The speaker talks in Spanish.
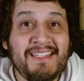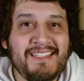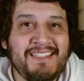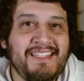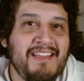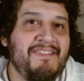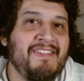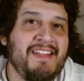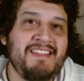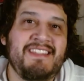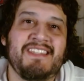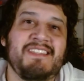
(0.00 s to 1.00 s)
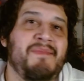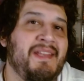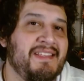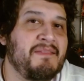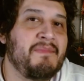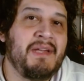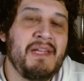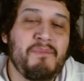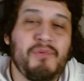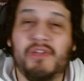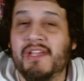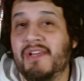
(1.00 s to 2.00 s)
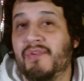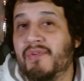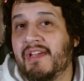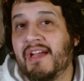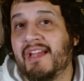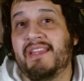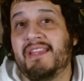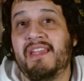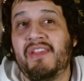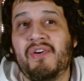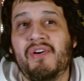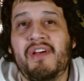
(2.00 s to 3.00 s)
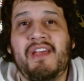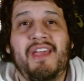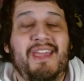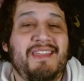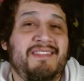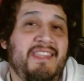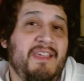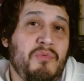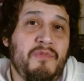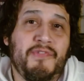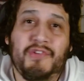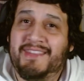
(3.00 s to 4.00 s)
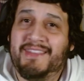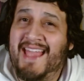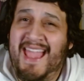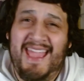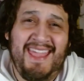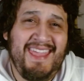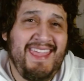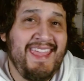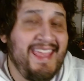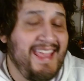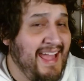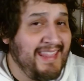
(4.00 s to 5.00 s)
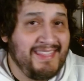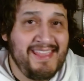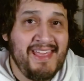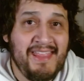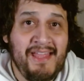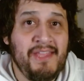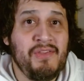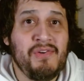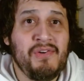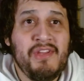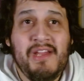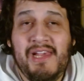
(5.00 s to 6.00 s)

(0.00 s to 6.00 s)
tanta diferencia semana a semana porque es la única que ha tenido este bufo tan gigante de daño.